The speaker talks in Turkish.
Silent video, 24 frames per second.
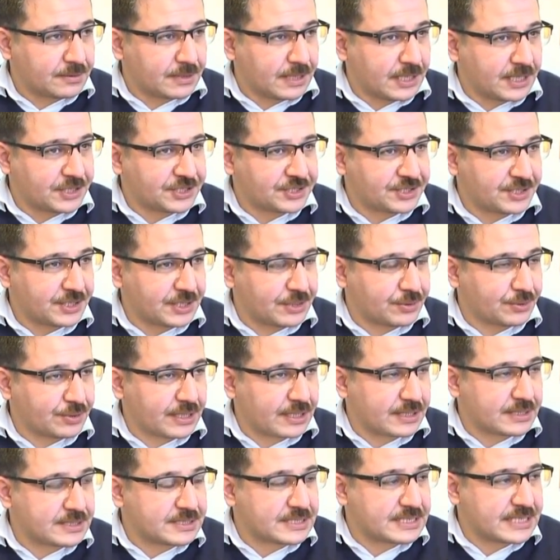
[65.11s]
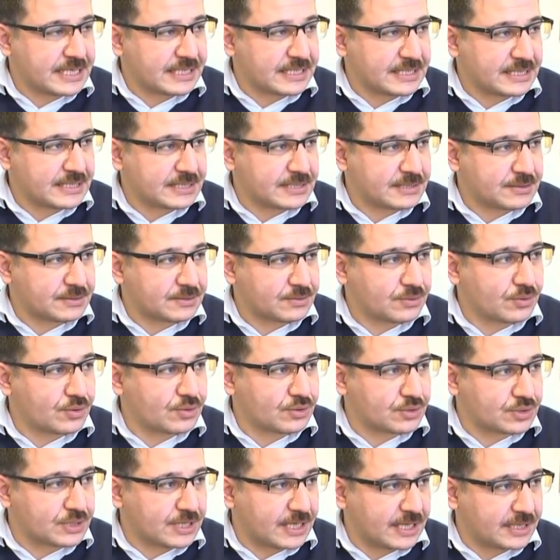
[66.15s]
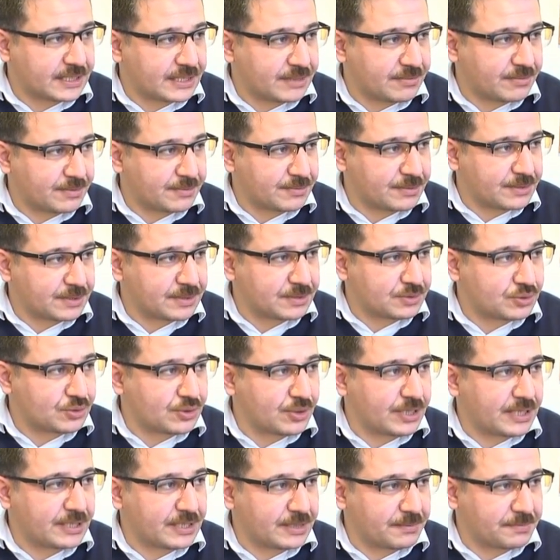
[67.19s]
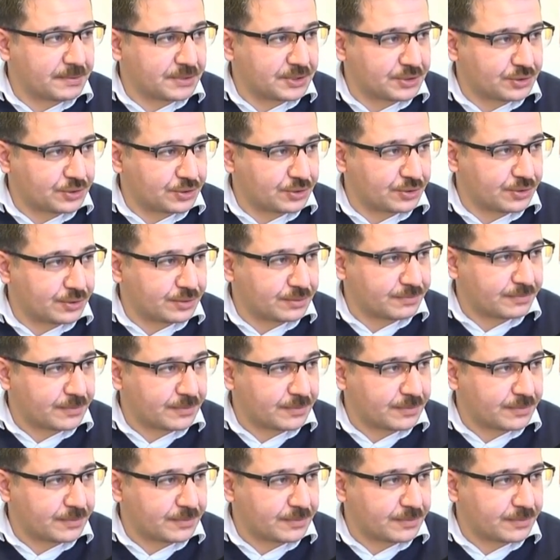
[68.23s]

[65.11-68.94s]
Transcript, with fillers: Aşağı yukarı 8-9 saat gibi bir sürede pişiyor.